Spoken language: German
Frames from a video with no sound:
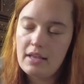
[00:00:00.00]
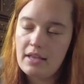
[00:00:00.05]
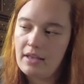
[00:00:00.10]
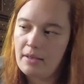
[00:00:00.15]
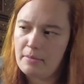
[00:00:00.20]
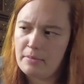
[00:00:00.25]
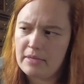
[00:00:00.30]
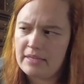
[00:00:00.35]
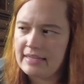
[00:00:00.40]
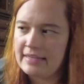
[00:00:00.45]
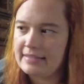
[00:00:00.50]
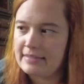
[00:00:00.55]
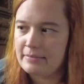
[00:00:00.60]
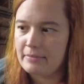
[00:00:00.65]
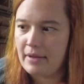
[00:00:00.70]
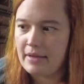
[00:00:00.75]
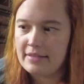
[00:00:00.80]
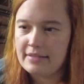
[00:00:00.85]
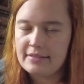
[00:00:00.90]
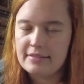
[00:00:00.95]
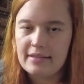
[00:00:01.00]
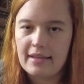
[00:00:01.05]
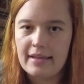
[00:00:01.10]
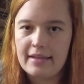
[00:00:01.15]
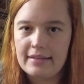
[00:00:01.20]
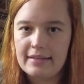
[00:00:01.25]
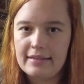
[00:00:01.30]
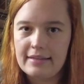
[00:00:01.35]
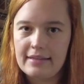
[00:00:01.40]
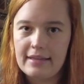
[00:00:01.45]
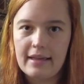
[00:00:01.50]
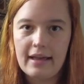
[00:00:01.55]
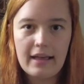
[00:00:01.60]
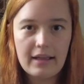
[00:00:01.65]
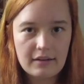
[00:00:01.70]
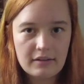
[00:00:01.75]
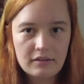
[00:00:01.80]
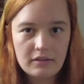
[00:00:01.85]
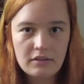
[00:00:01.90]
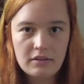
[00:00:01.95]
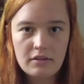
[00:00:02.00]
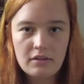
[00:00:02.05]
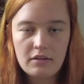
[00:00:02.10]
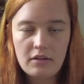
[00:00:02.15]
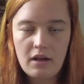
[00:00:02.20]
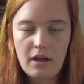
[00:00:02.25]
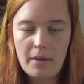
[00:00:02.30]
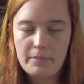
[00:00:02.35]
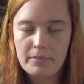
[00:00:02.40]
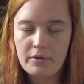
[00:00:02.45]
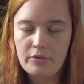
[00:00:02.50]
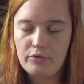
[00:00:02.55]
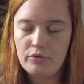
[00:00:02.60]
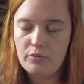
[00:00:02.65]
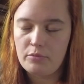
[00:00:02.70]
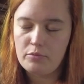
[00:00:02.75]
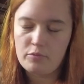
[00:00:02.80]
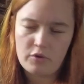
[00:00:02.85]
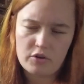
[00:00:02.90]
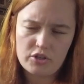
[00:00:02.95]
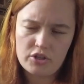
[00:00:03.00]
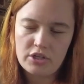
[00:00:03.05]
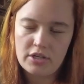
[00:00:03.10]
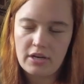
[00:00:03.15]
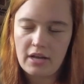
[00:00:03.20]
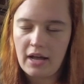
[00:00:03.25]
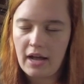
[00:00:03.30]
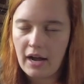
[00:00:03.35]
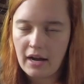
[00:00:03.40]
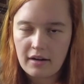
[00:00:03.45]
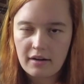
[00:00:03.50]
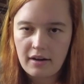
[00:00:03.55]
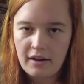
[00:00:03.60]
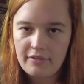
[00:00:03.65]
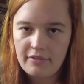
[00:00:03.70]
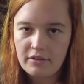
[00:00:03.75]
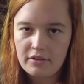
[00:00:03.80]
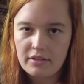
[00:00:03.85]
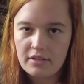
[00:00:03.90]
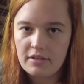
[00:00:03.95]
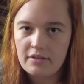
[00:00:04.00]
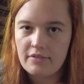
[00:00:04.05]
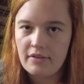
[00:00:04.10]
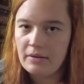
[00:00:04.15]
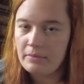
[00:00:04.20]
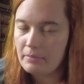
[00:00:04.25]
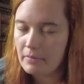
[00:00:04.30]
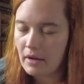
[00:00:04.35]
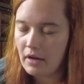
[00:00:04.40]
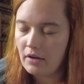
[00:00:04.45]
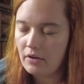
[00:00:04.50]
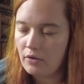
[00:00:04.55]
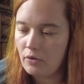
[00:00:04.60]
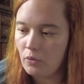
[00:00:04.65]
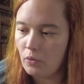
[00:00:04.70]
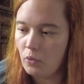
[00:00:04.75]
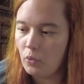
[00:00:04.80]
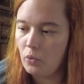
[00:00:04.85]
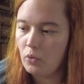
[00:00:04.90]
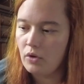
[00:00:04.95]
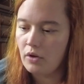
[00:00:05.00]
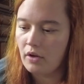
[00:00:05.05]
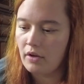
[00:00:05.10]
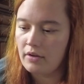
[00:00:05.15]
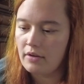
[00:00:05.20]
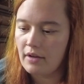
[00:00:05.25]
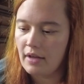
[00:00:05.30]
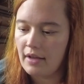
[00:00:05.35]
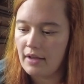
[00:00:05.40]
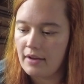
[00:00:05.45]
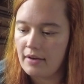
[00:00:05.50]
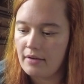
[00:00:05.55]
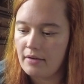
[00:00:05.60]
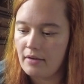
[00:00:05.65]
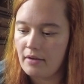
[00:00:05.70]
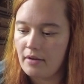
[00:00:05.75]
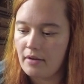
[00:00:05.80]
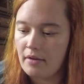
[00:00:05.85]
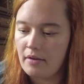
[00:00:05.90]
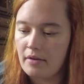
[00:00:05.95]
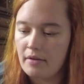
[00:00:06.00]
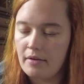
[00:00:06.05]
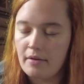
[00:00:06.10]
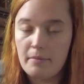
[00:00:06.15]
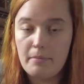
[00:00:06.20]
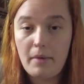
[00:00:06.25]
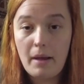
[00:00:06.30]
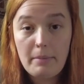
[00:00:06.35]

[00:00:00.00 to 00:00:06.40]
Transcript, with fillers: Ähm, ich lasse sie meistens eigentlich eher ranken, habe dafür verschiedene Haken einfach, die ich in die Wand mache oder in einer ähm,